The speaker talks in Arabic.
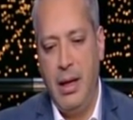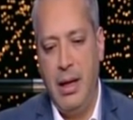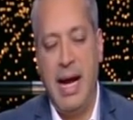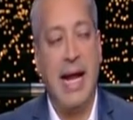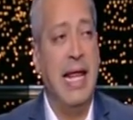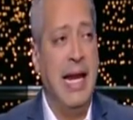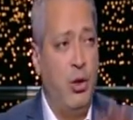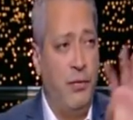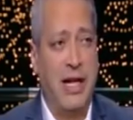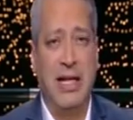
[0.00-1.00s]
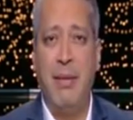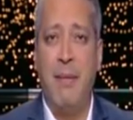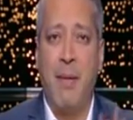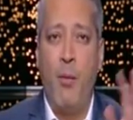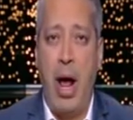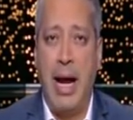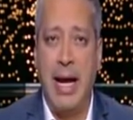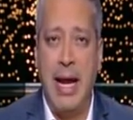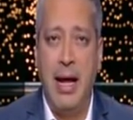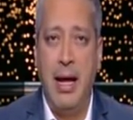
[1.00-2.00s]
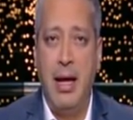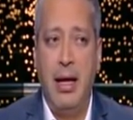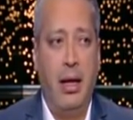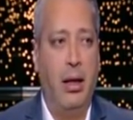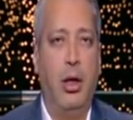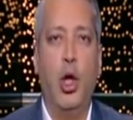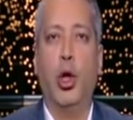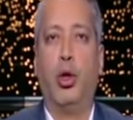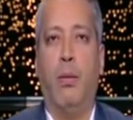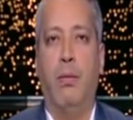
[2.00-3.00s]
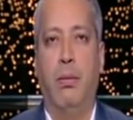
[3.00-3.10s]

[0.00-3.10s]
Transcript: لكن اللي يشوف ترتيب المجموعه كده يلطم